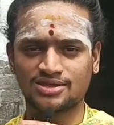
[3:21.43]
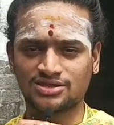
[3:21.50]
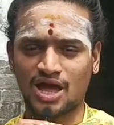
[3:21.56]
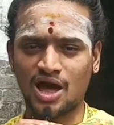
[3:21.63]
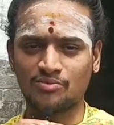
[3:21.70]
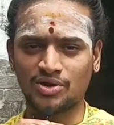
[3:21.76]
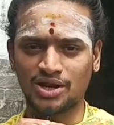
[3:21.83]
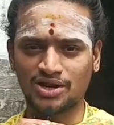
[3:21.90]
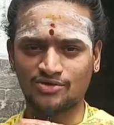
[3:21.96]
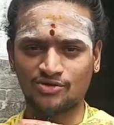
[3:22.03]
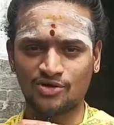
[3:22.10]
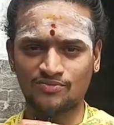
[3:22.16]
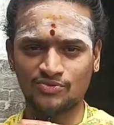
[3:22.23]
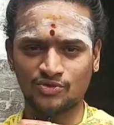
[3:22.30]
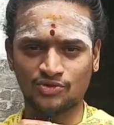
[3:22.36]
தாமரை
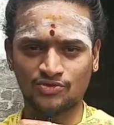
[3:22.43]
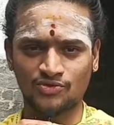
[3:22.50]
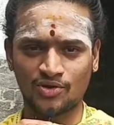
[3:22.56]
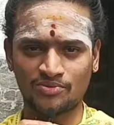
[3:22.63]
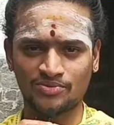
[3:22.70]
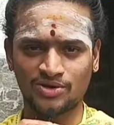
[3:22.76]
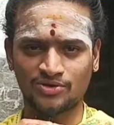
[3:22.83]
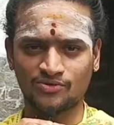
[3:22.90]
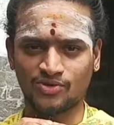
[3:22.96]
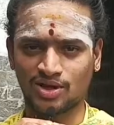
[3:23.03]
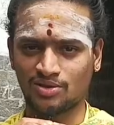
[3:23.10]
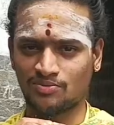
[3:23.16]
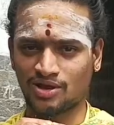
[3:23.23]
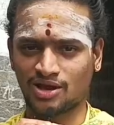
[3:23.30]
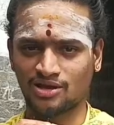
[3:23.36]
குளம்னு ஒரு குளம் இருக்கும்
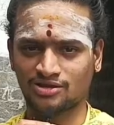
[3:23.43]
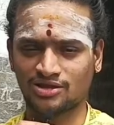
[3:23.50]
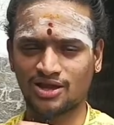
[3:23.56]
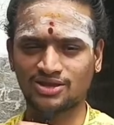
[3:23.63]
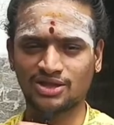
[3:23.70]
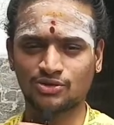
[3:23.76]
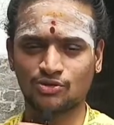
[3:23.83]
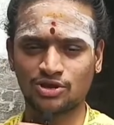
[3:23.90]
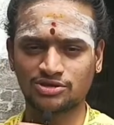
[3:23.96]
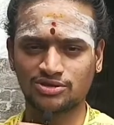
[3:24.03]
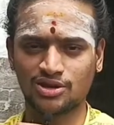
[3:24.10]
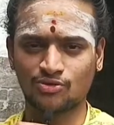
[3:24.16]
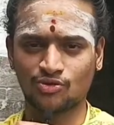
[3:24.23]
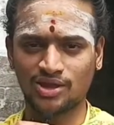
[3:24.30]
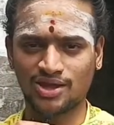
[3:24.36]
இங்கே பக்கத்தில் அந்த
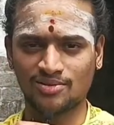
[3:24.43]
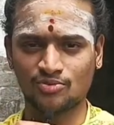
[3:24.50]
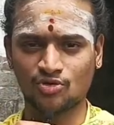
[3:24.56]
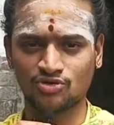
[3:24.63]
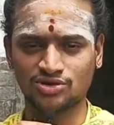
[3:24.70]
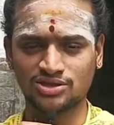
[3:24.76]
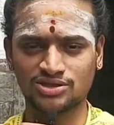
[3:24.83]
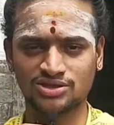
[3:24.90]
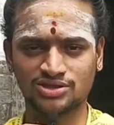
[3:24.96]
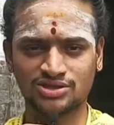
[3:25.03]
குளத்தில் குளிக்கும்போது